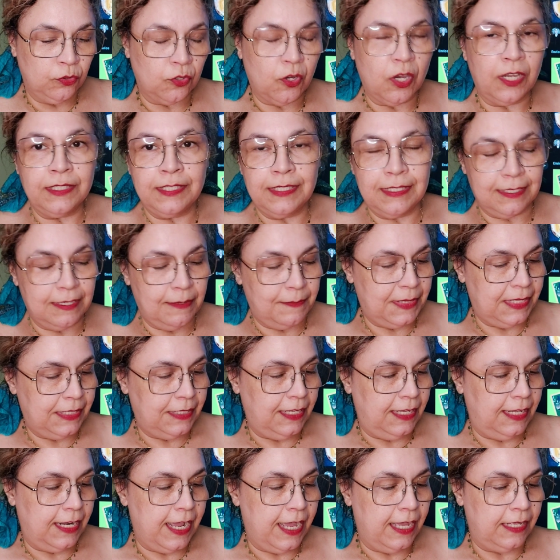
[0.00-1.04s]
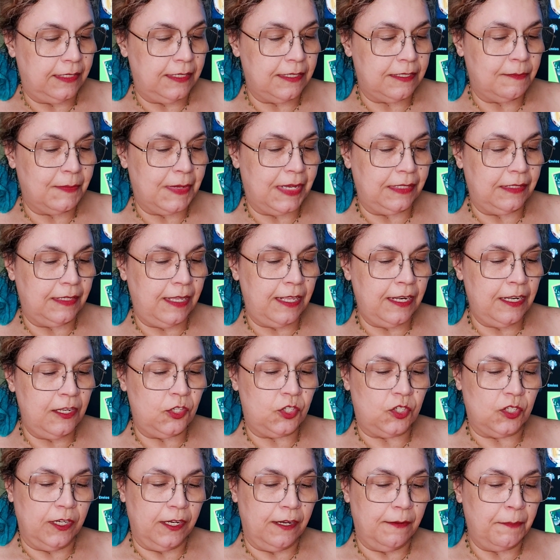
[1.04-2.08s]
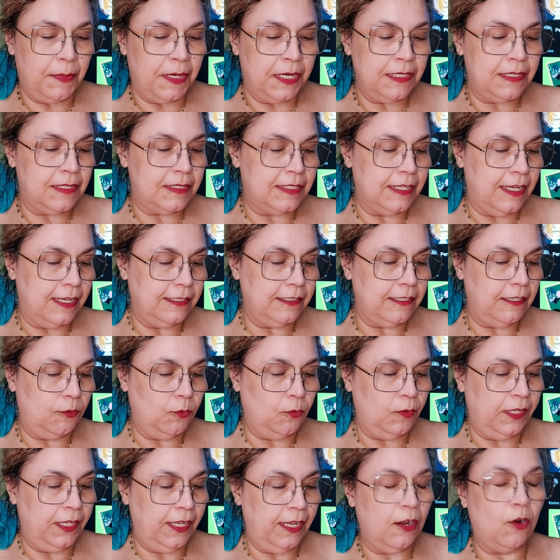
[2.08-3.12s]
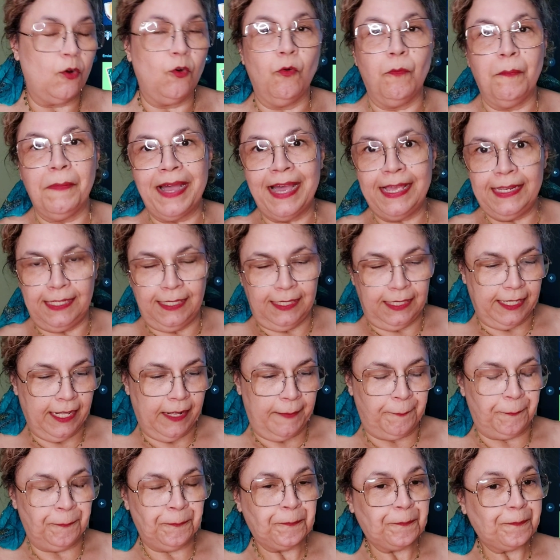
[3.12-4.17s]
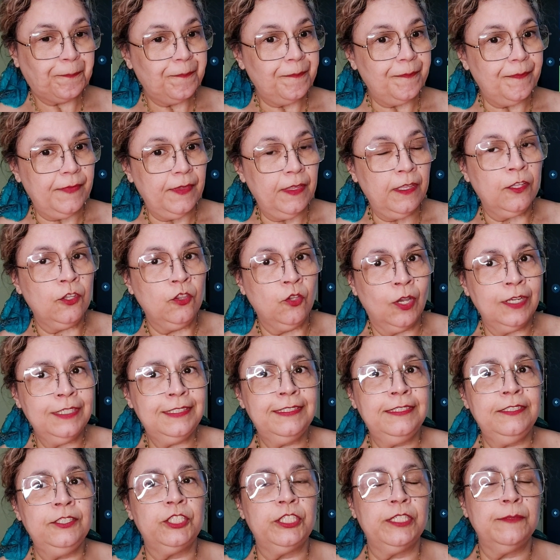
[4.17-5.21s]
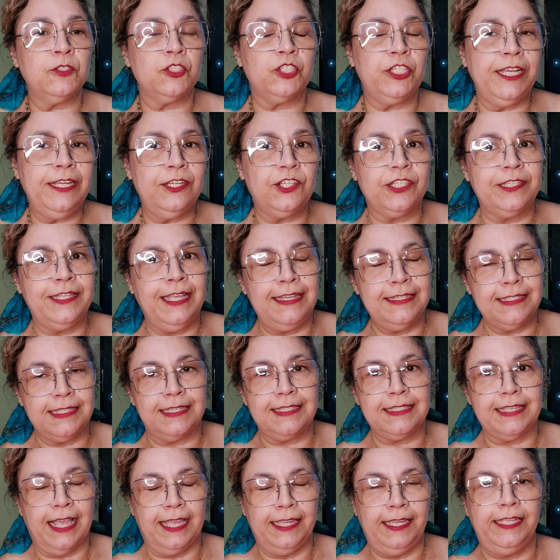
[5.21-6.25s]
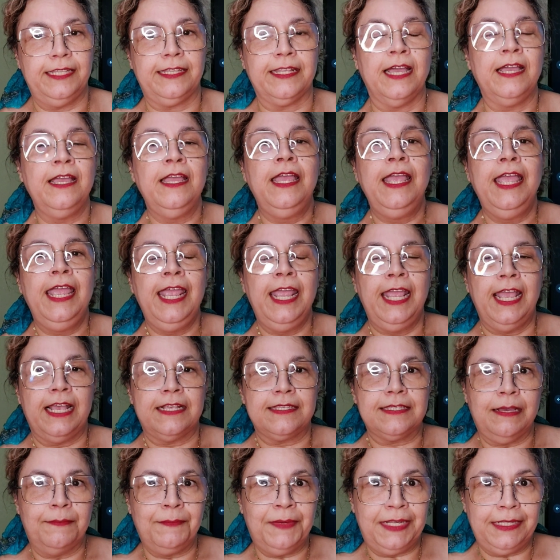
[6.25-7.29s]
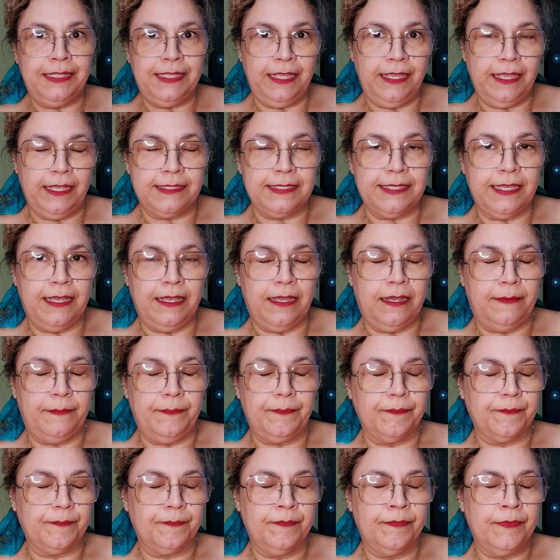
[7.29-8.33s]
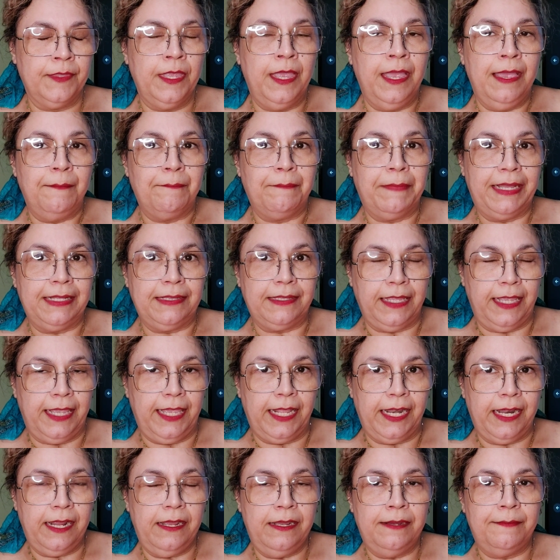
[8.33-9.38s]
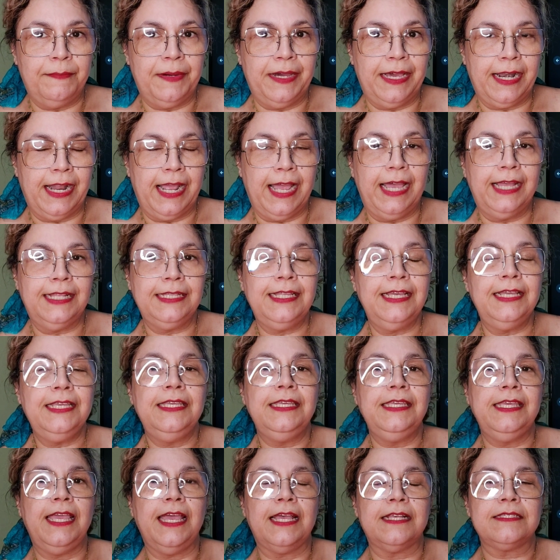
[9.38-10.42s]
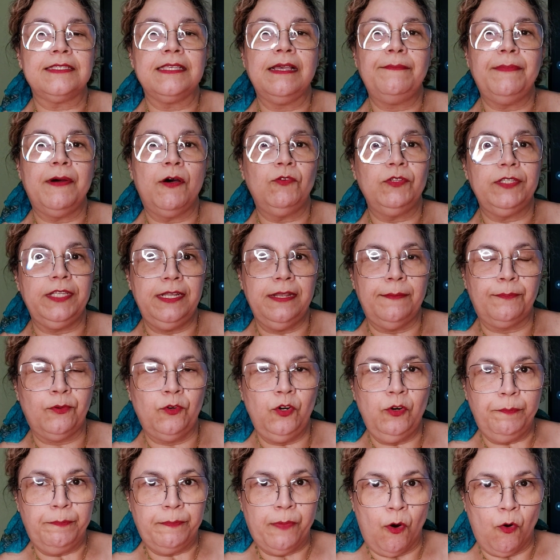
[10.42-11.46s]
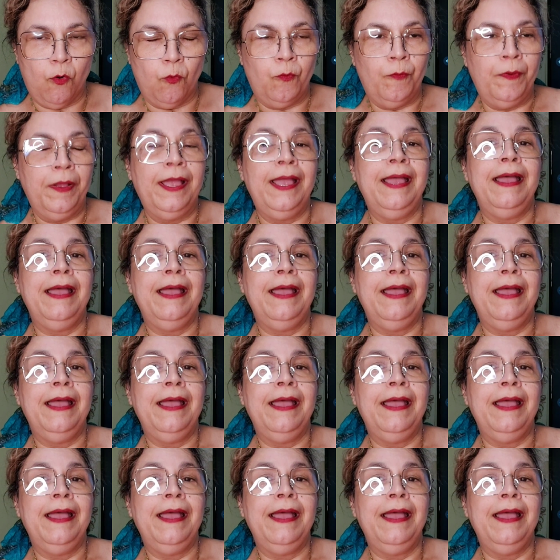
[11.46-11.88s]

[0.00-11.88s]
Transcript: notas amadeiradas, madeira de âmbar, sândalo e cumarina. Nós sentimos, gente, desde a saída, essa madeira, essa hum, madeira ambarada e essa baunilha bourbon.